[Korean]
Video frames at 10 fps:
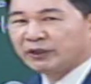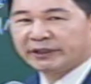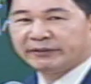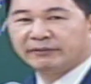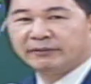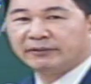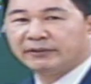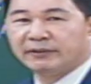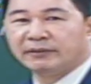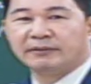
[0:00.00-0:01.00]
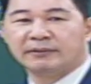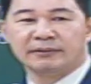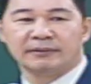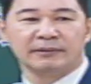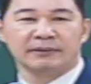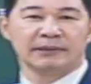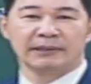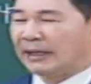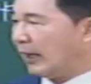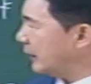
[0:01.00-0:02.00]
돼요. 이거.
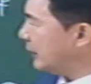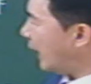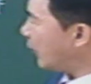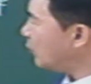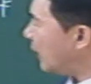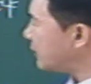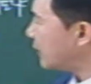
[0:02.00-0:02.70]
아니 나는 알아서